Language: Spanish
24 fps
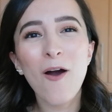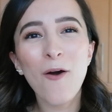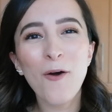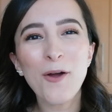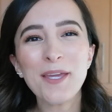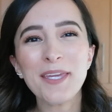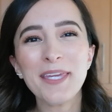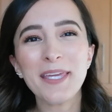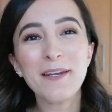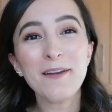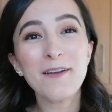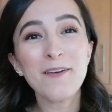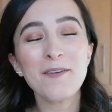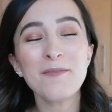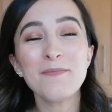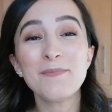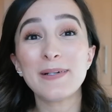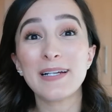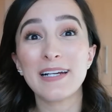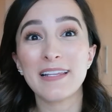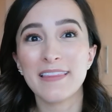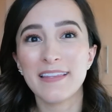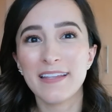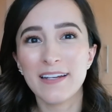Hoy quiero
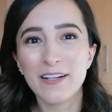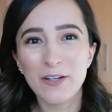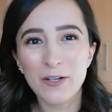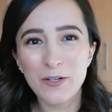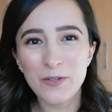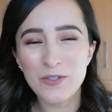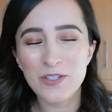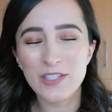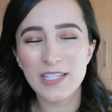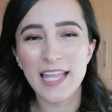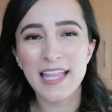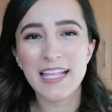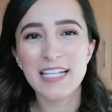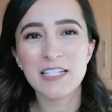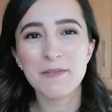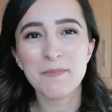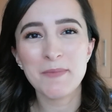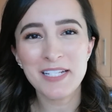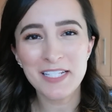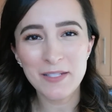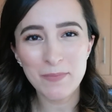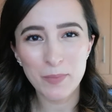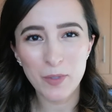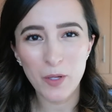compartir con ustedes
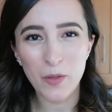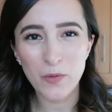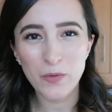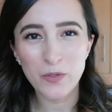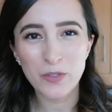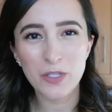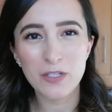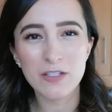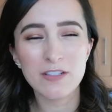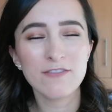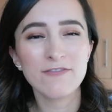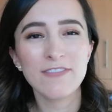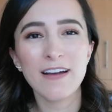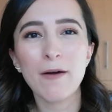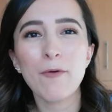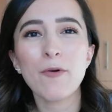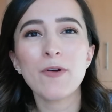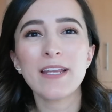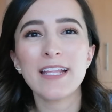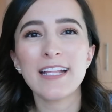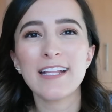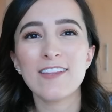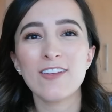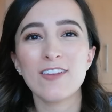mis productos
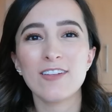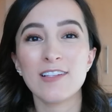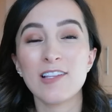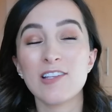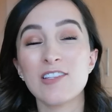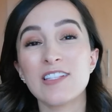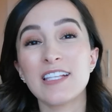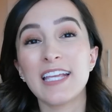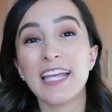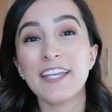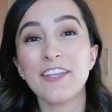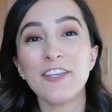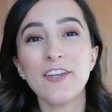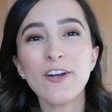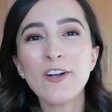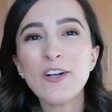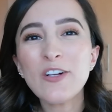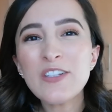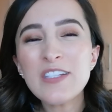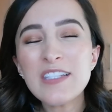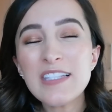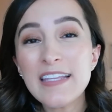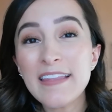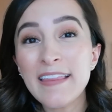favoritos, los que yo
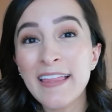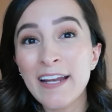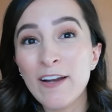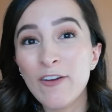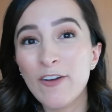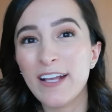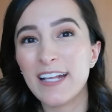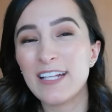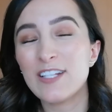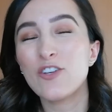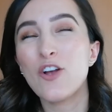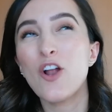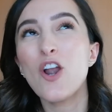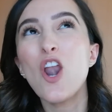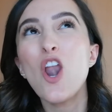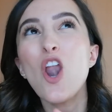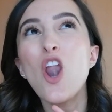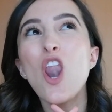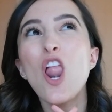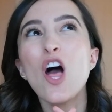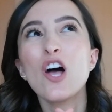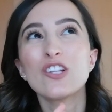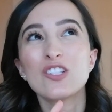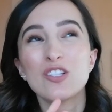considero que son
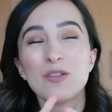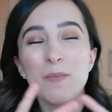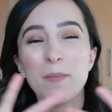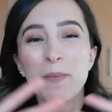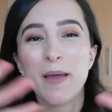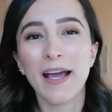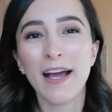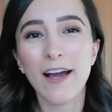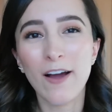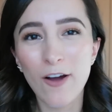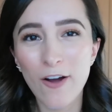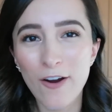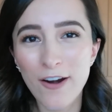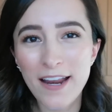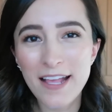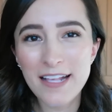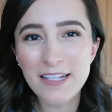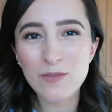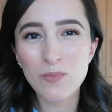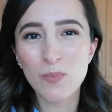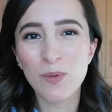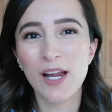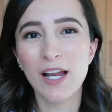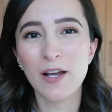los
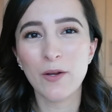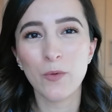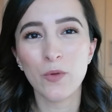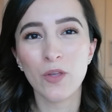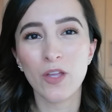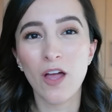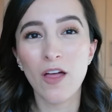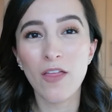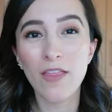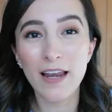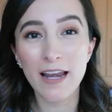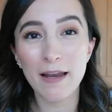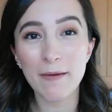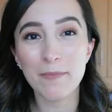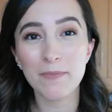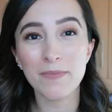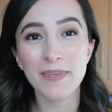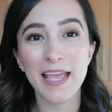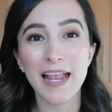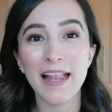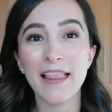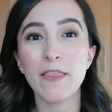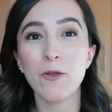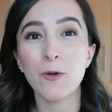mejores para el cuidado de la
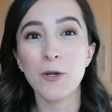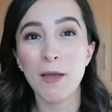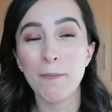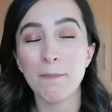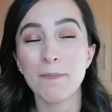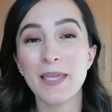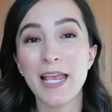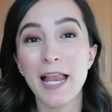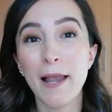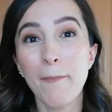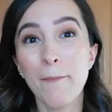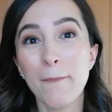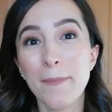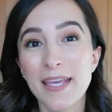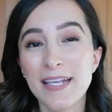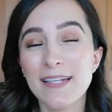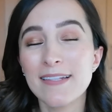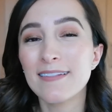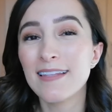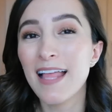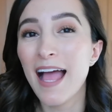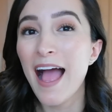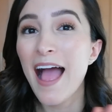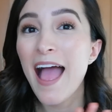piel, de una piel
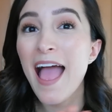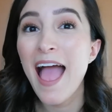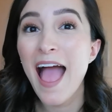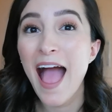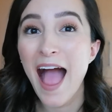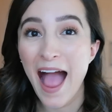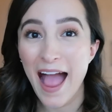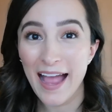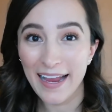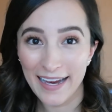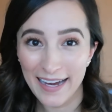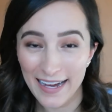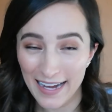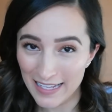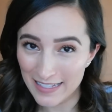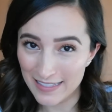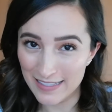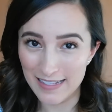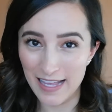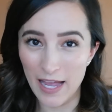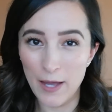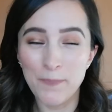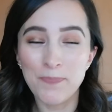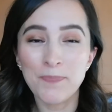mixta a
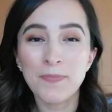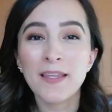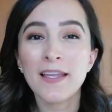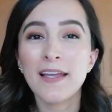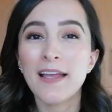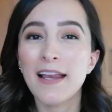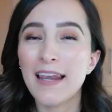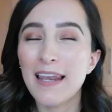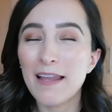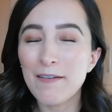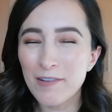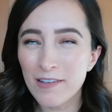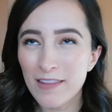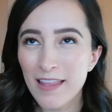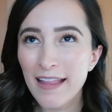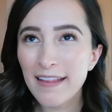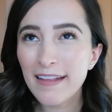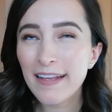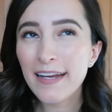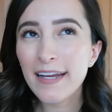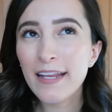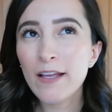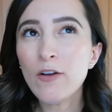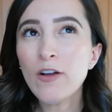grasa. La
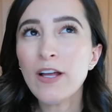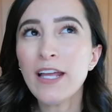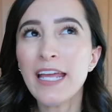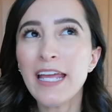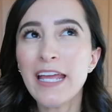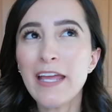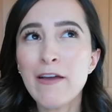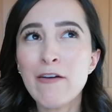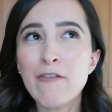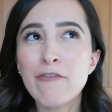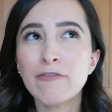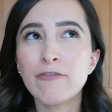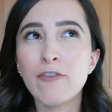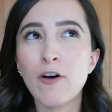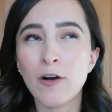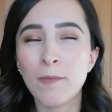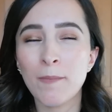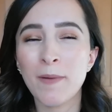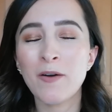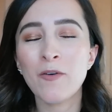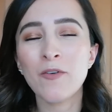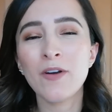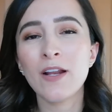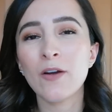verdad creo que
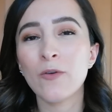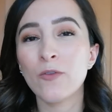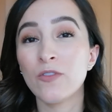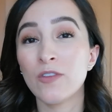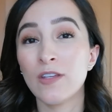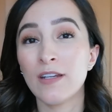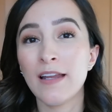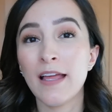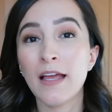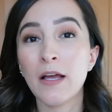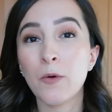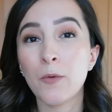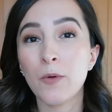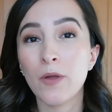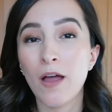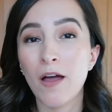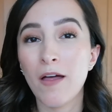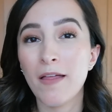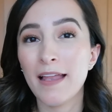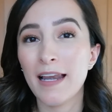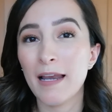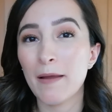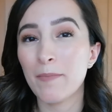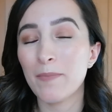formar una rutina de
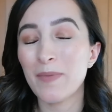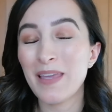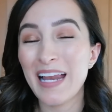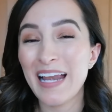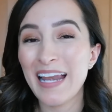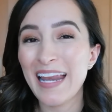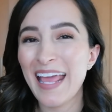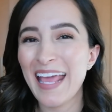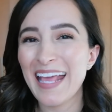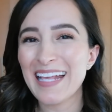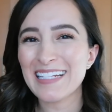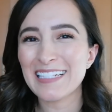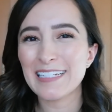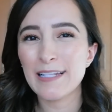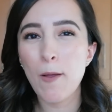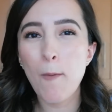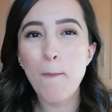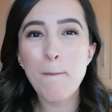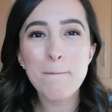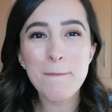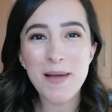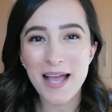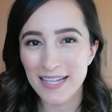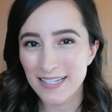cuidado de la piel es lo
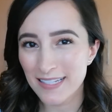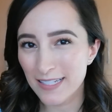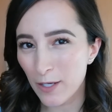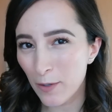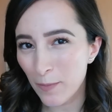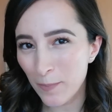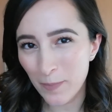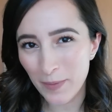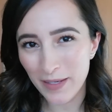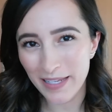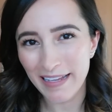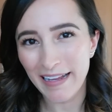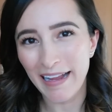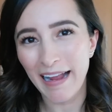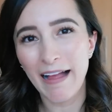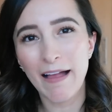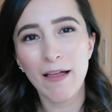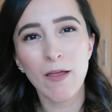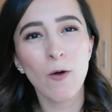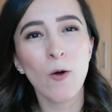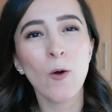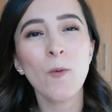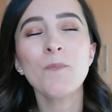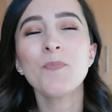más
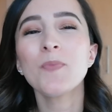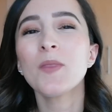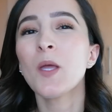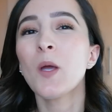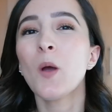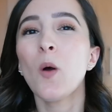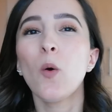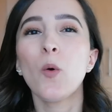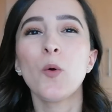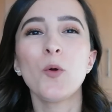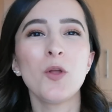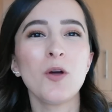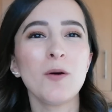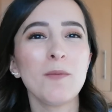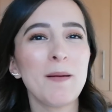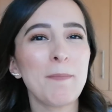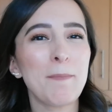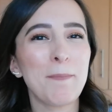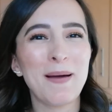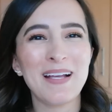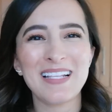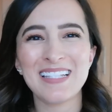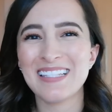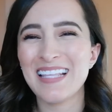complicado. Uno
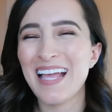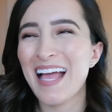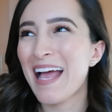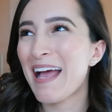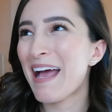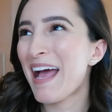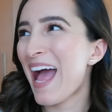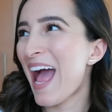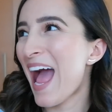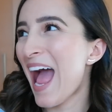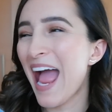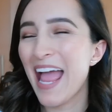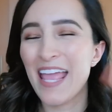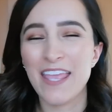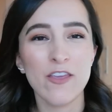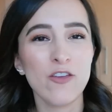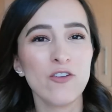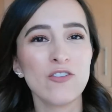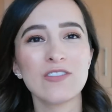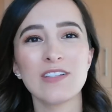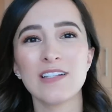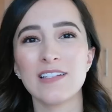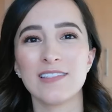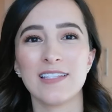pasa
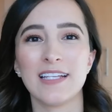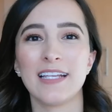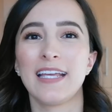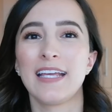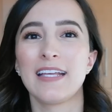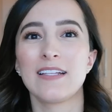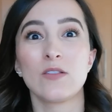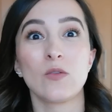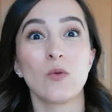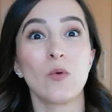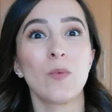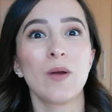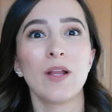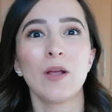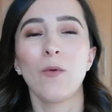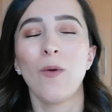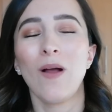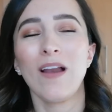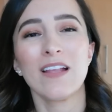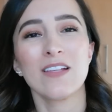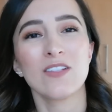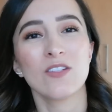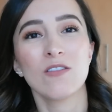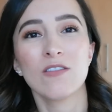años hasta que descubre
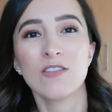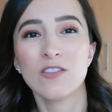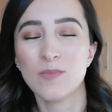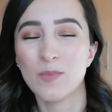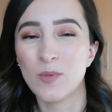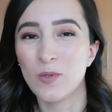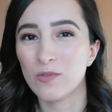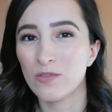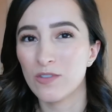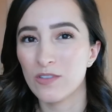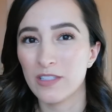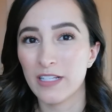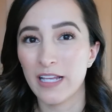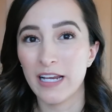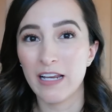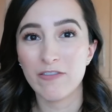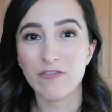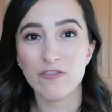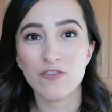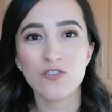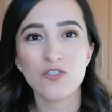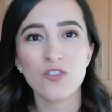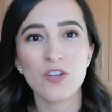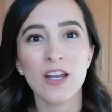cuáles son los productos que le
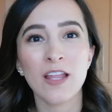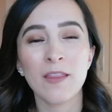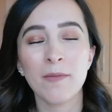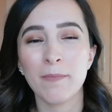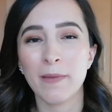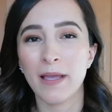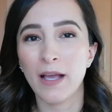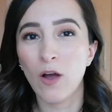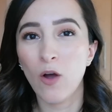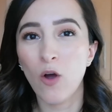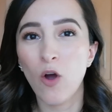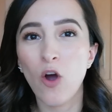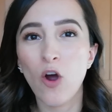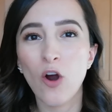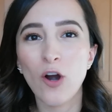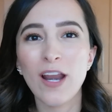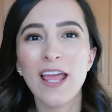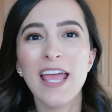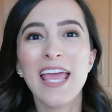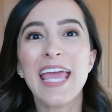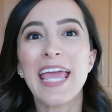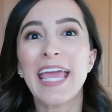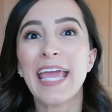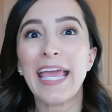funcionan
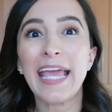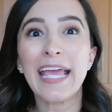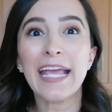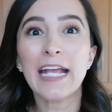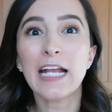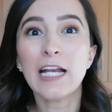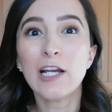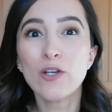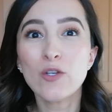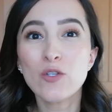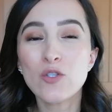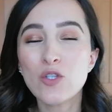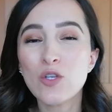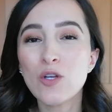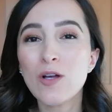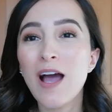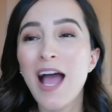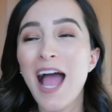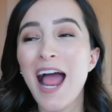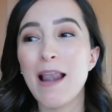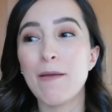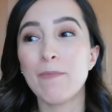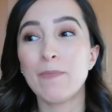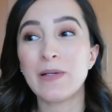mejor. Incluso
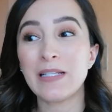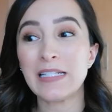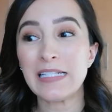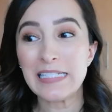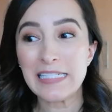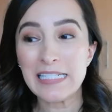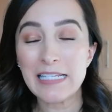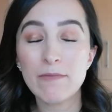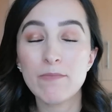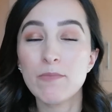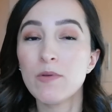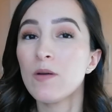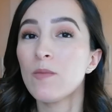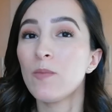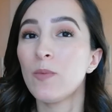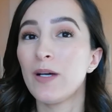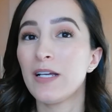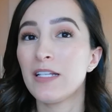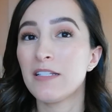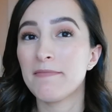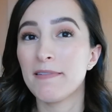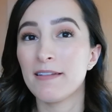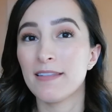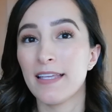al principio
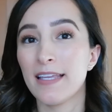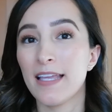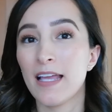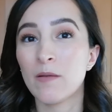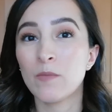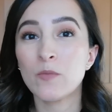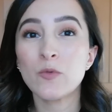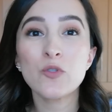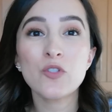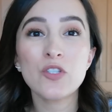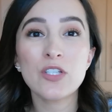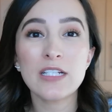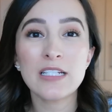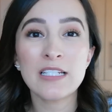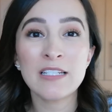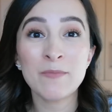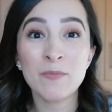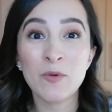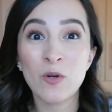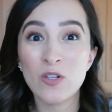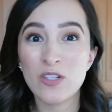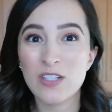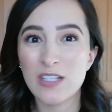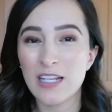puedes batallar
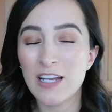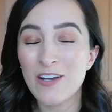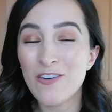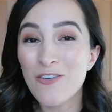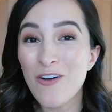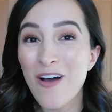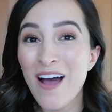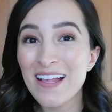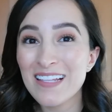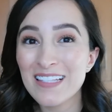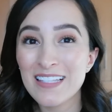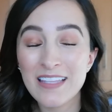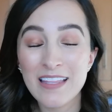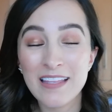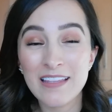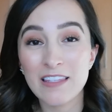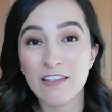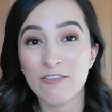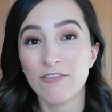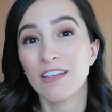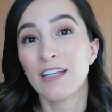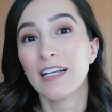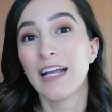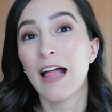muchísimo si no has
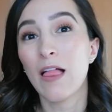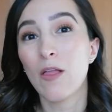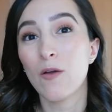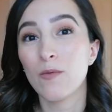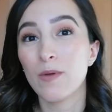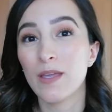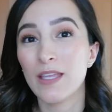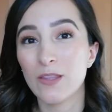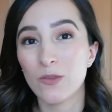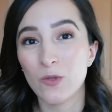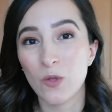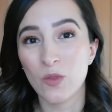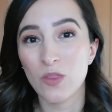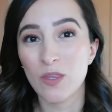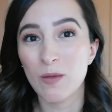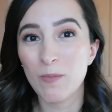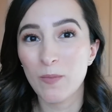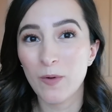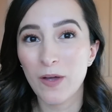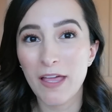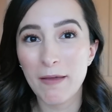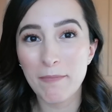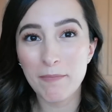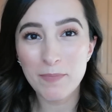identificado bien tu
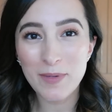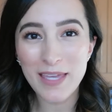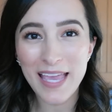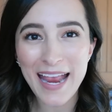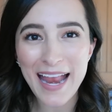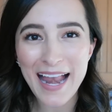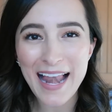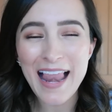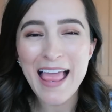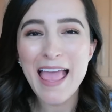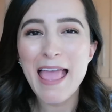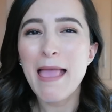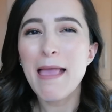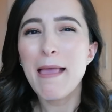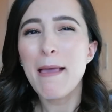tipo de piel.